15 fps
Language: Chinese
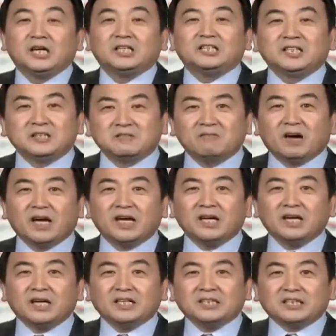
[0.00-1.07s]
因为
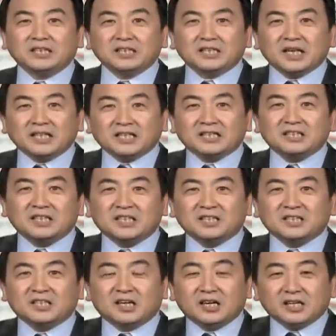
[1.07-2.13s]
今天的邪
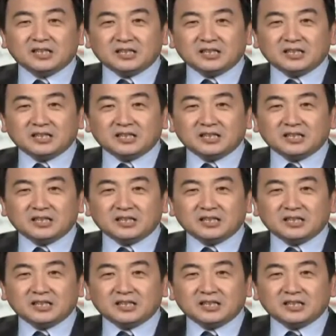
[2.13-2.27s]
恶。